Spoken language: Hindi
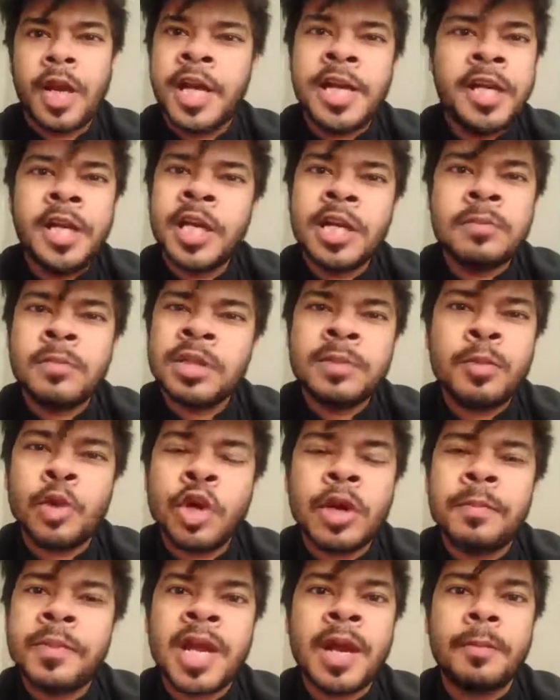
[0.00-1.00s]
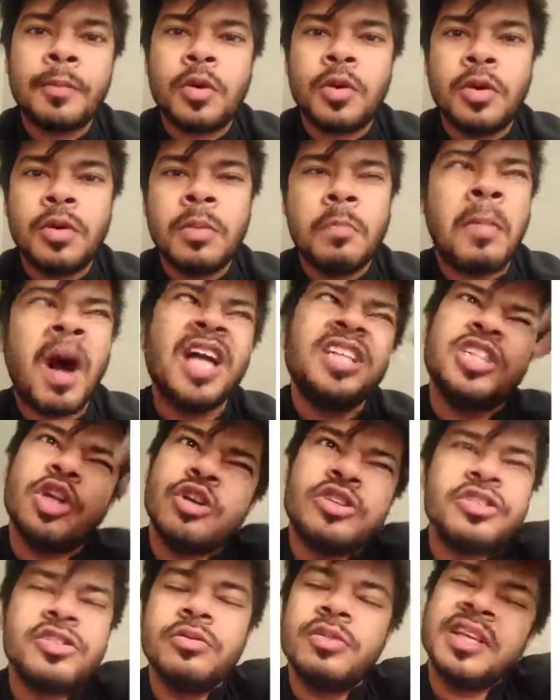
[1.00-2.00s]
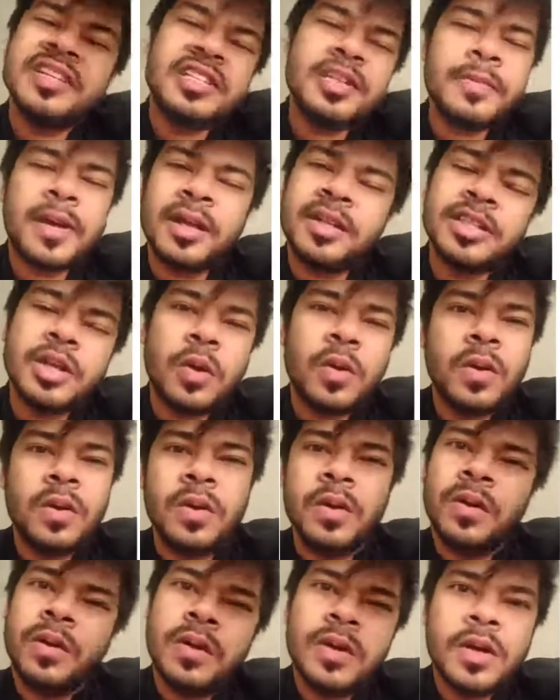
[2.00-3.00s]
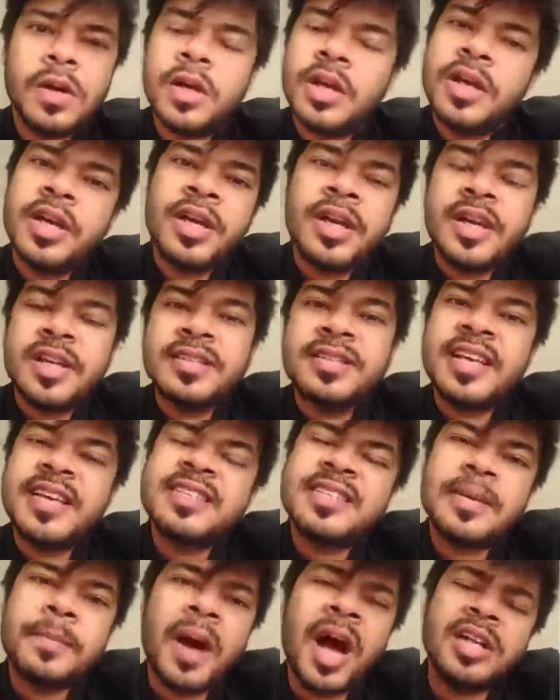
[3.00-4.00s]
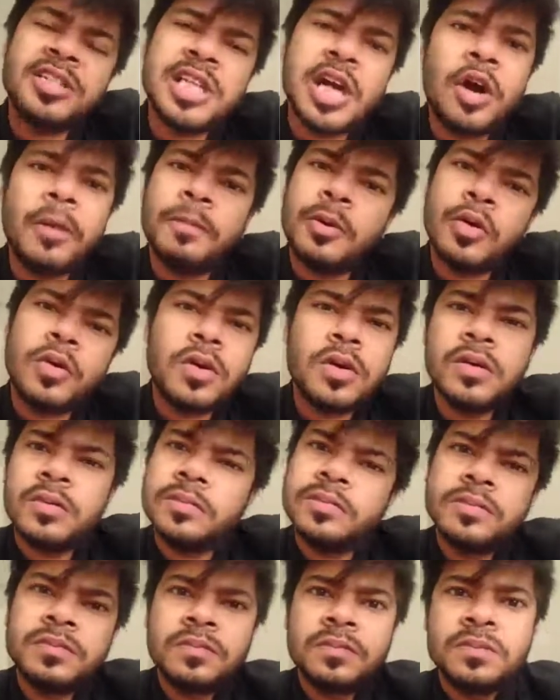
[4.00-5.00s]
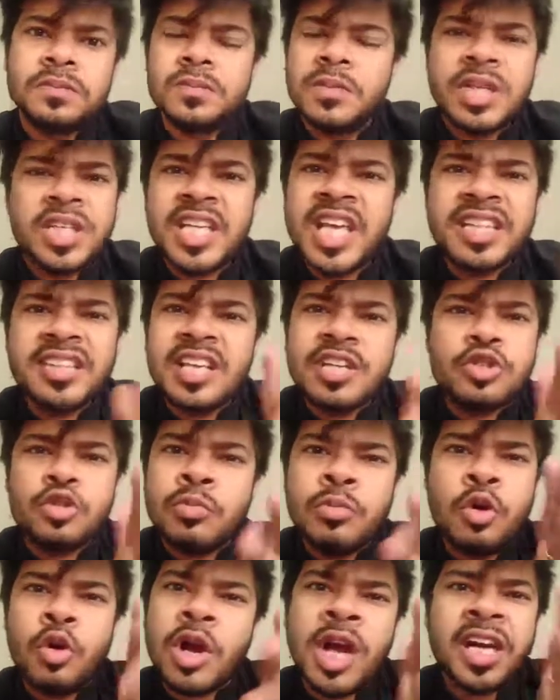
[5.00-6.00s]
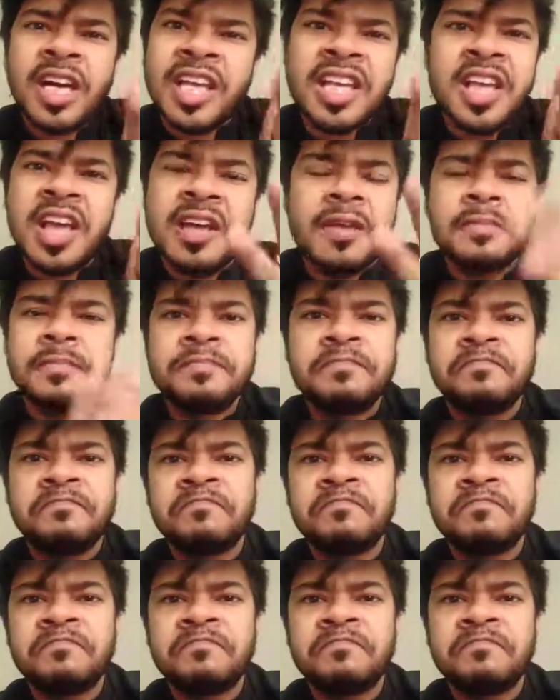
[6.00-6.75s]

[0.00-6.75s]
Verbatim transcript: इंडियन मत बोलो अपने आप को भाग जाओ इस देश से भाग जाओ देश से भाग जाओ आप लोग ये देश तुम लोगों का नहीं है